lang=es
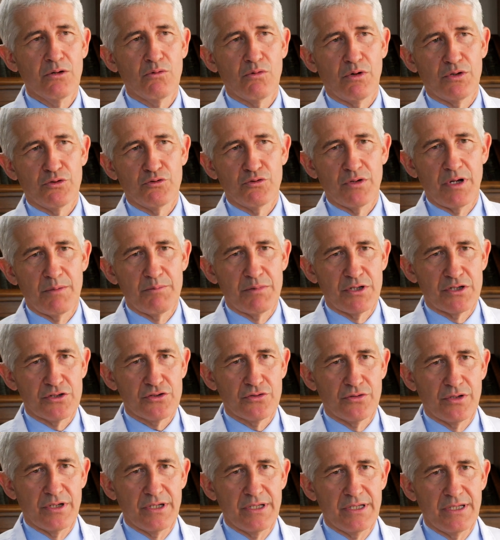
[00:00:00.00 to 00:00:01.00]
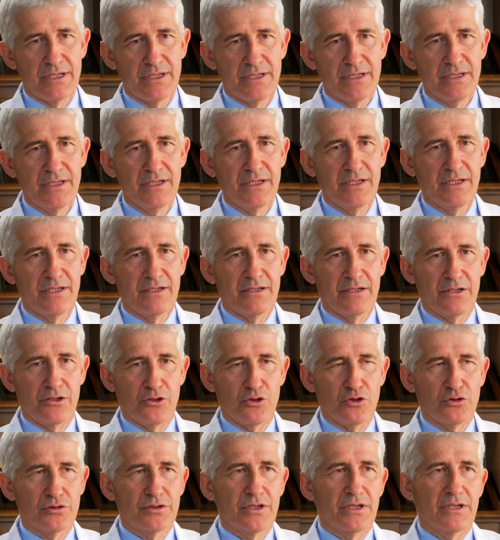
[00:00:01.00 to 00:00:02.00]
cuando una persona ya
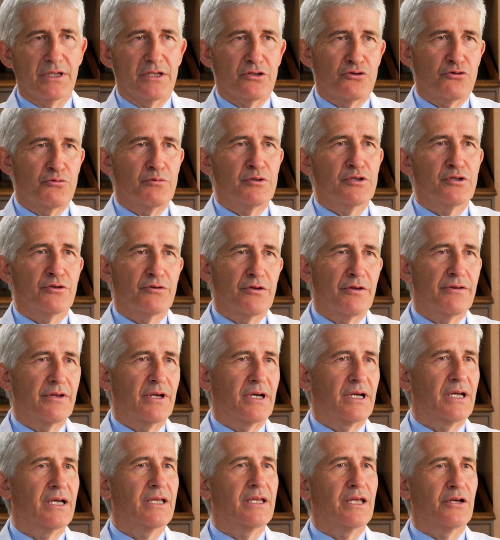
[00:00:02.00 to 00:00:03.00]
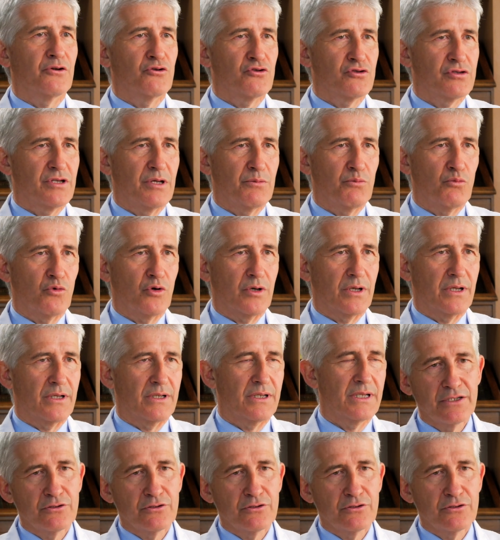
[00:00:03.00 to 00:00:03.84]
nota que su visión de cerca ya no es tan buena.